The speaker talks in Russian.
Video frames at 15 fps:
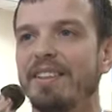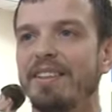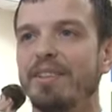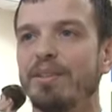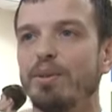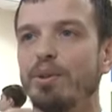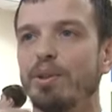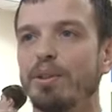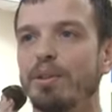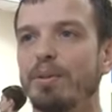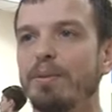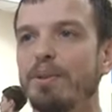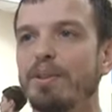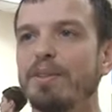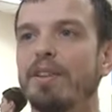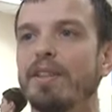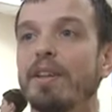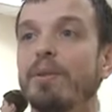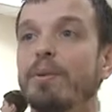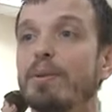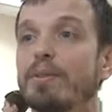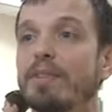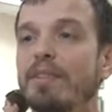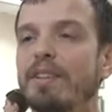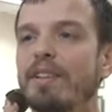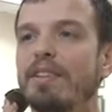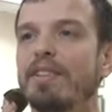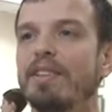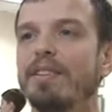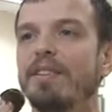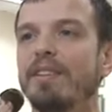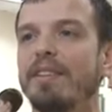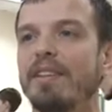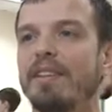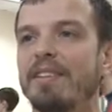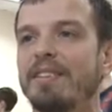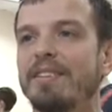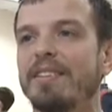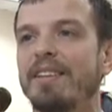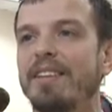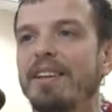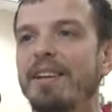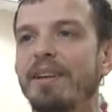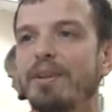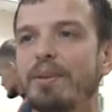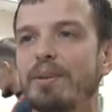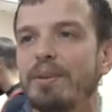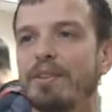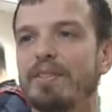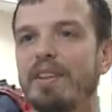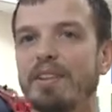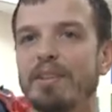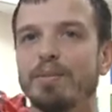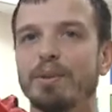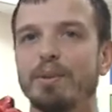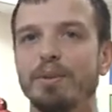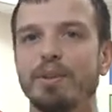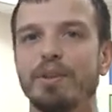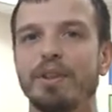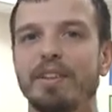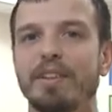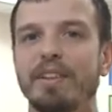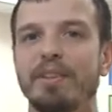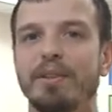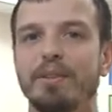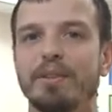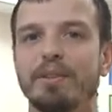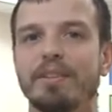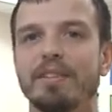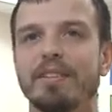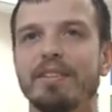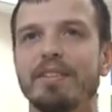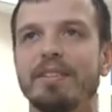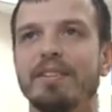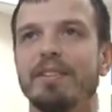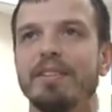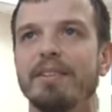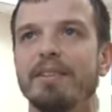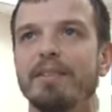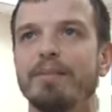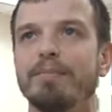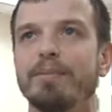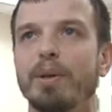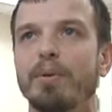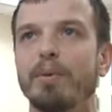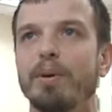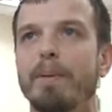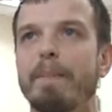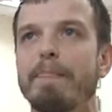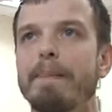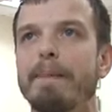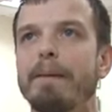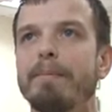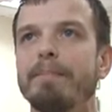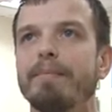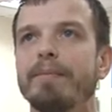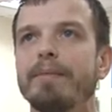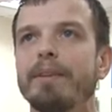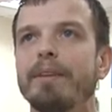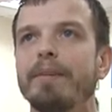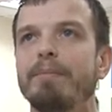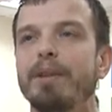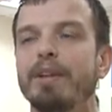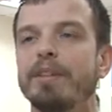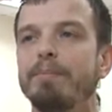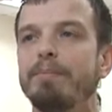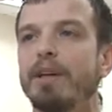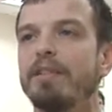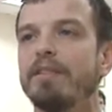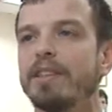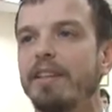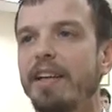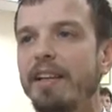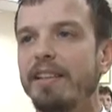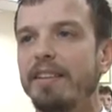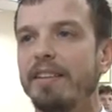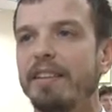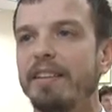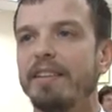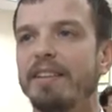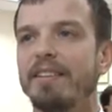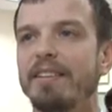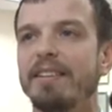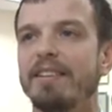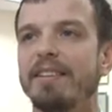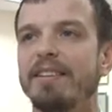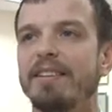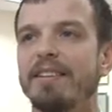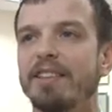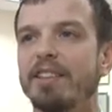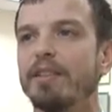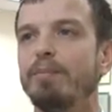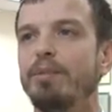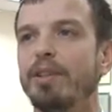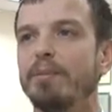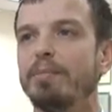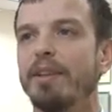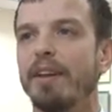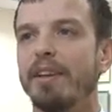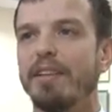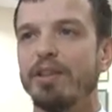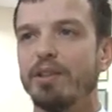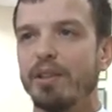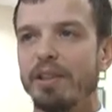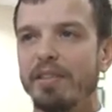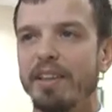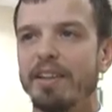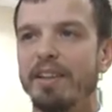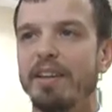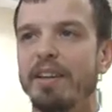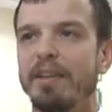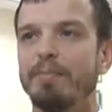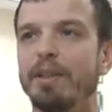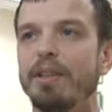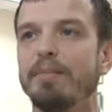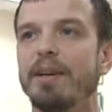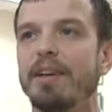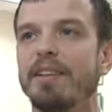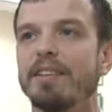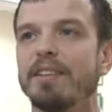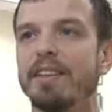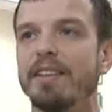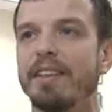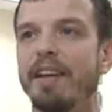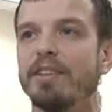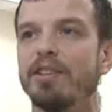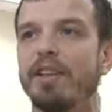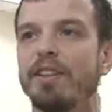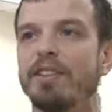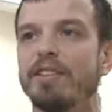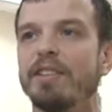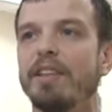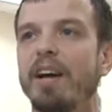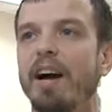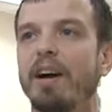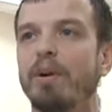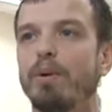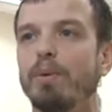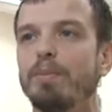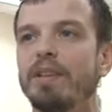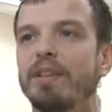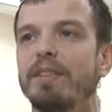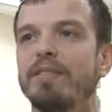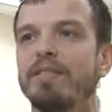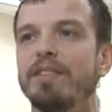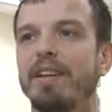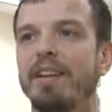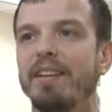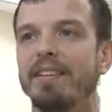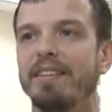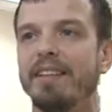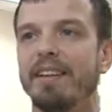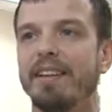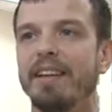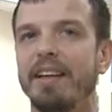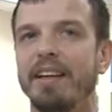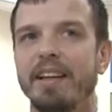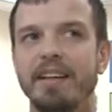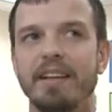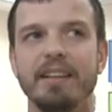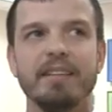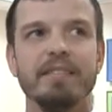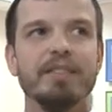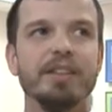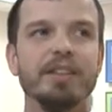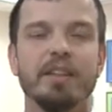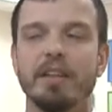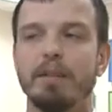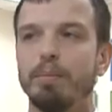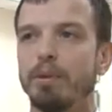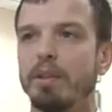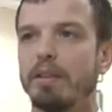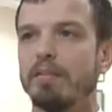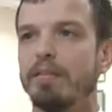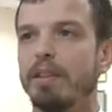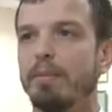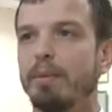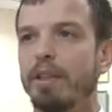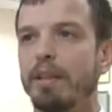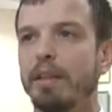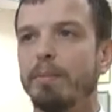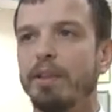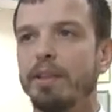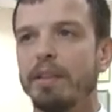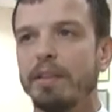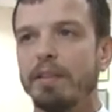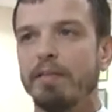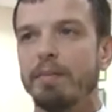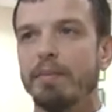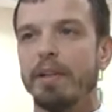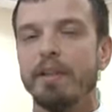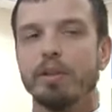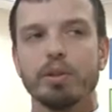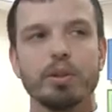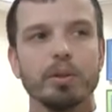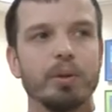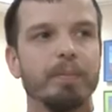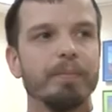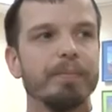существует светоносная действительность. То есть в данном случае это идет э, такое мировоззрение э, космизма, когда человек понимается как часть огромной Вселенной. И в этих работах вы обратите внимание, что